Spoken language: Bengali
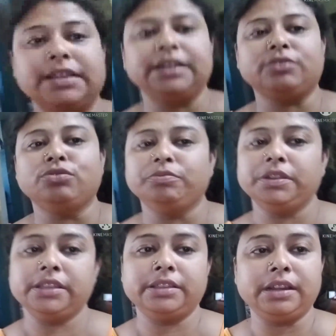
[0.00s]
ছেলে ঘুম
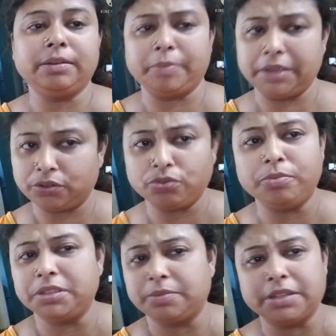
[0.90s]
দিয়ে দিলাম আমি একটু
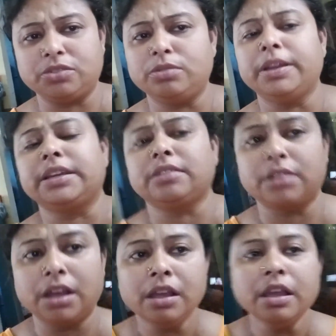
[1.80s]
ঘুমিয়েছি বেশি ঘুমাইনি
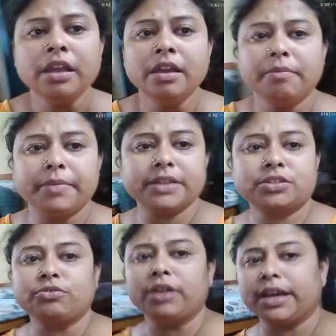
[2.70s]
না মেয়ে
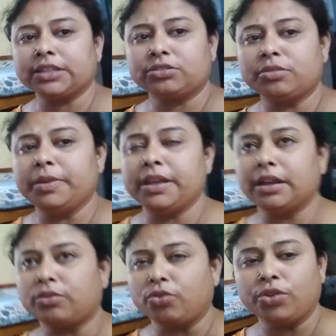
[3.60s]
স্কুলে গেছে তো মেয়ে
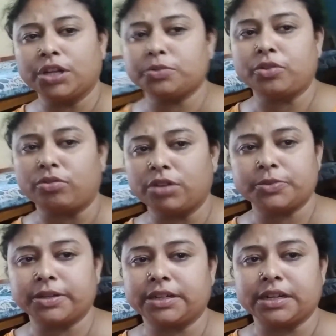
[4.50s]
কখন আসবে কখন
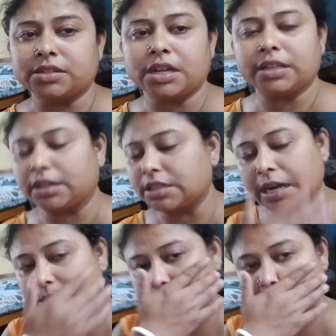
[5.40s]
আসবে একটা টেনশন থাকে
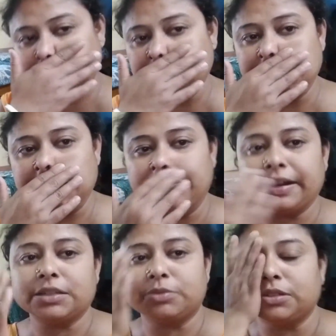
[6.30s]
সাড়ে চারটেয় ছুটি আমার
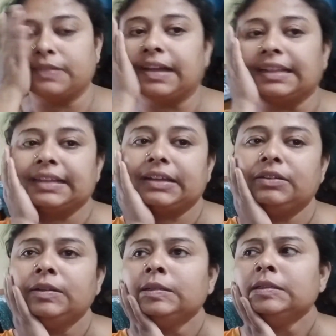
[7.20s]
হাজবেন্ড যখন আনতে গেল
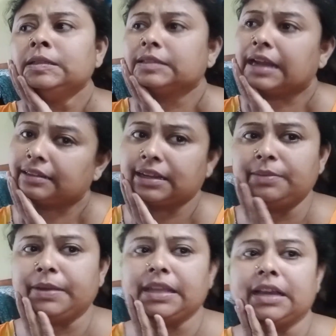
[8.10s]
তাড়াতাড়ি
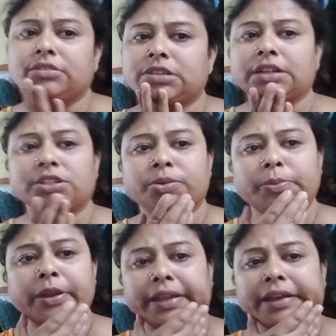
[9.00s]
বেরিয়ে গেল চারটের সময়
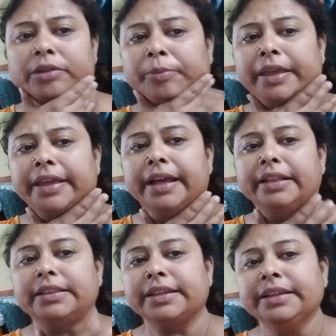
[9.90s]
বেরিয়ে গেল মেয়েকে
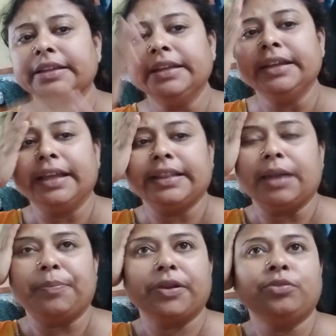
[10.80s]
আনতে
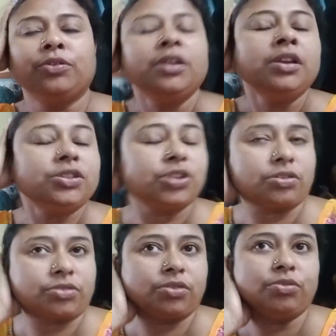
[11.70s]
তারপরে চট
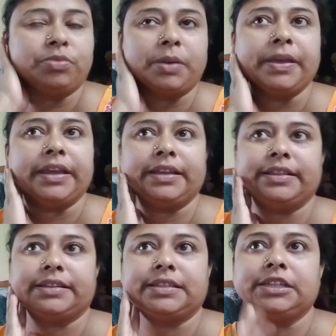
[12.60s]
করে ঘুমটা ভেঙেই
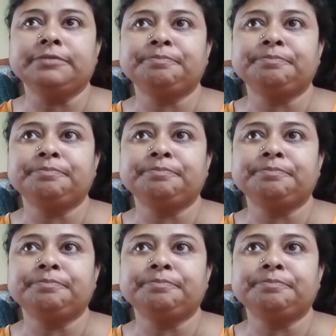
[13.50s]
দেখছি